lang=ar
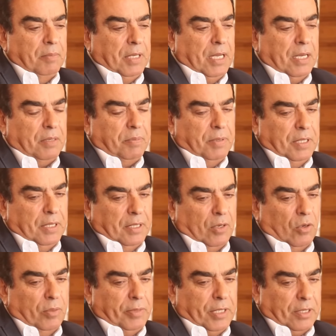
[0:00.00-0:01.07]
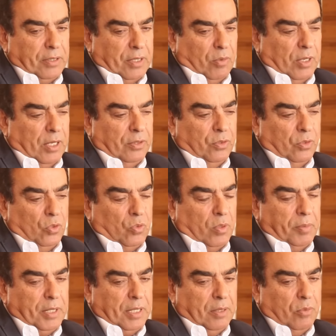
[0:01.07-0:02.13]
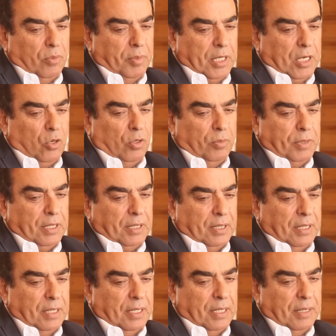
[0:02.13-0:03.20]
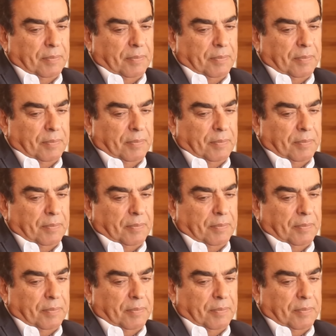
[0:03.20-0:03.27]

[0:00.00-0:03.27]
بهيك بنوع من التواضع ومن وبنوع من